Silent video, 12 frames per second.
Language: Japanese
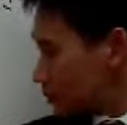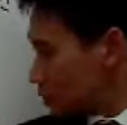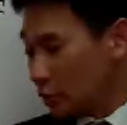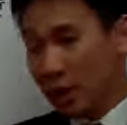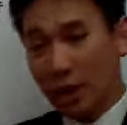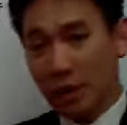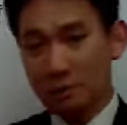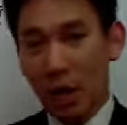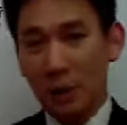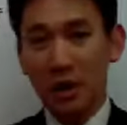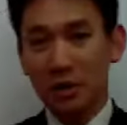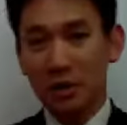これは、
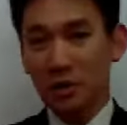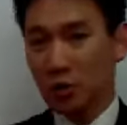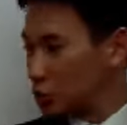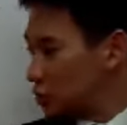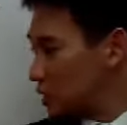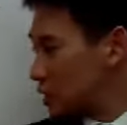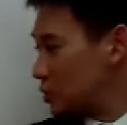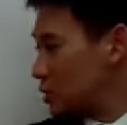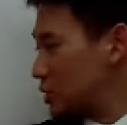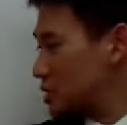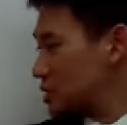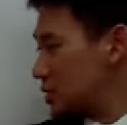まあ、勉強の時など
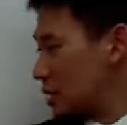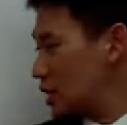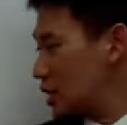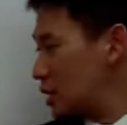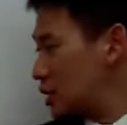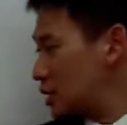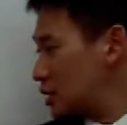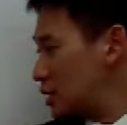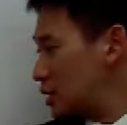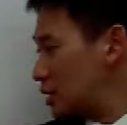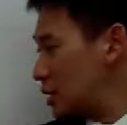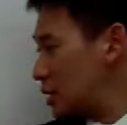にですね、
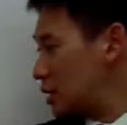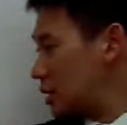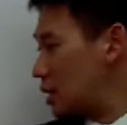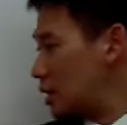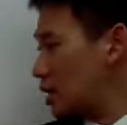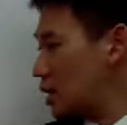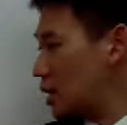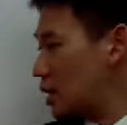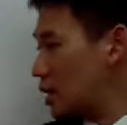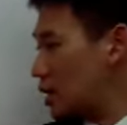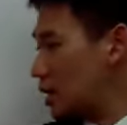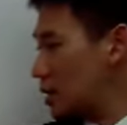
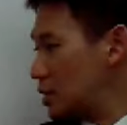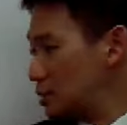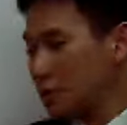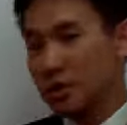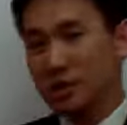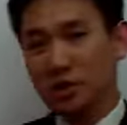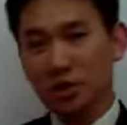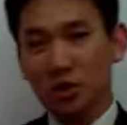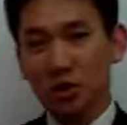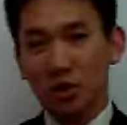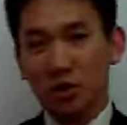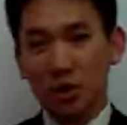えーまあ、一つ
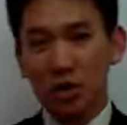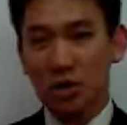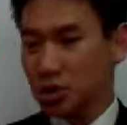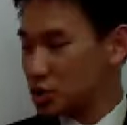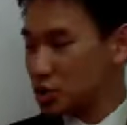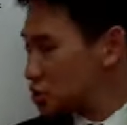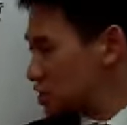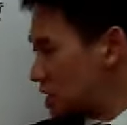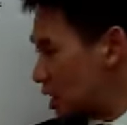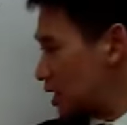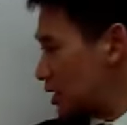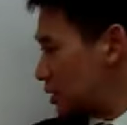のことに集中し
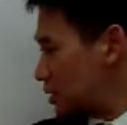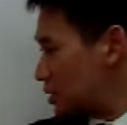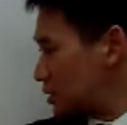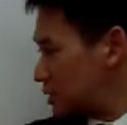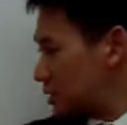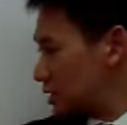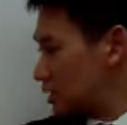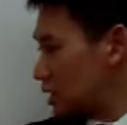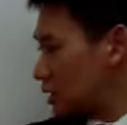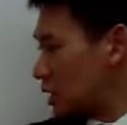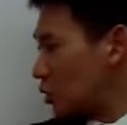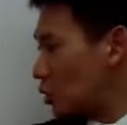て
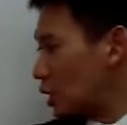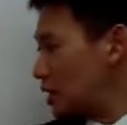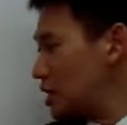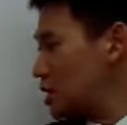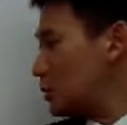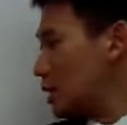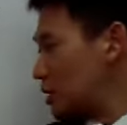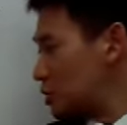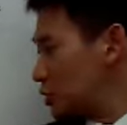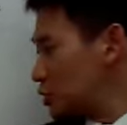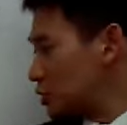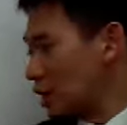やった方がいい場合
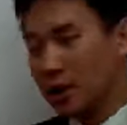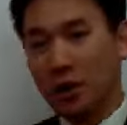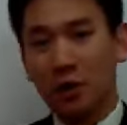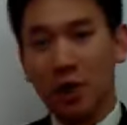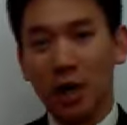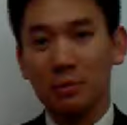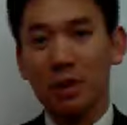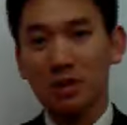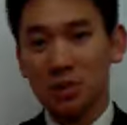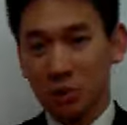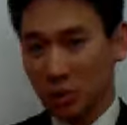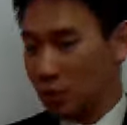というのが結構ありま
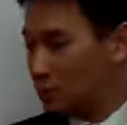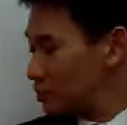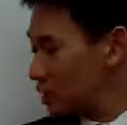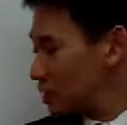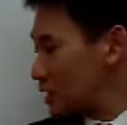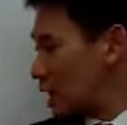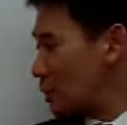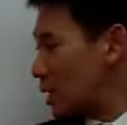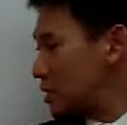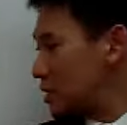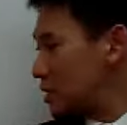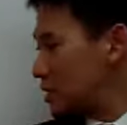すよと。あ
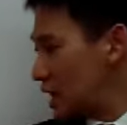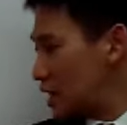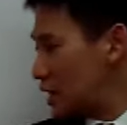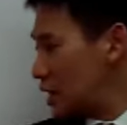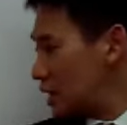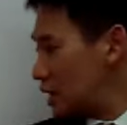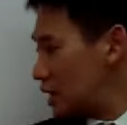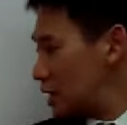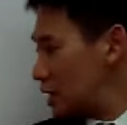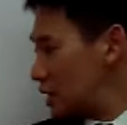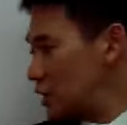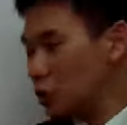まりにね、
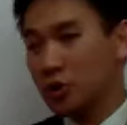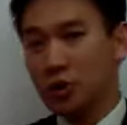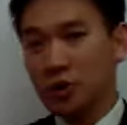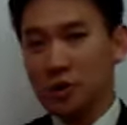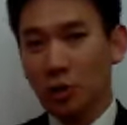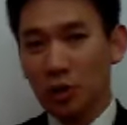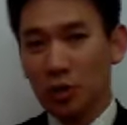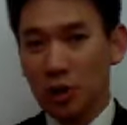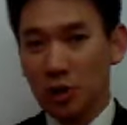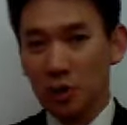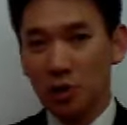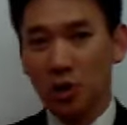いろいろ
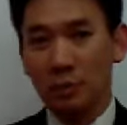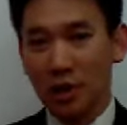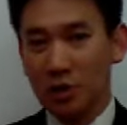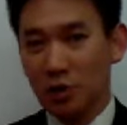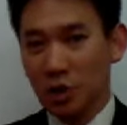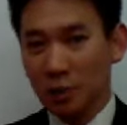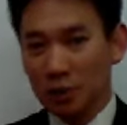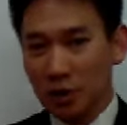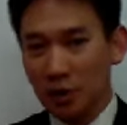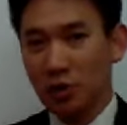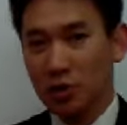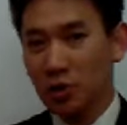なことに勉強でも
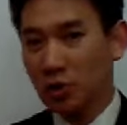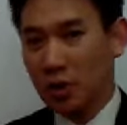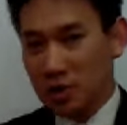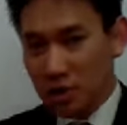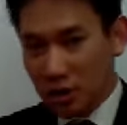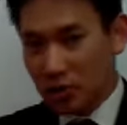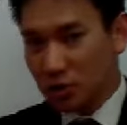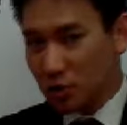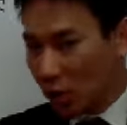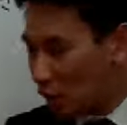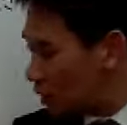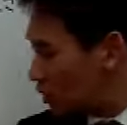手を広げすぎる
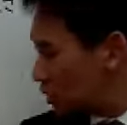と、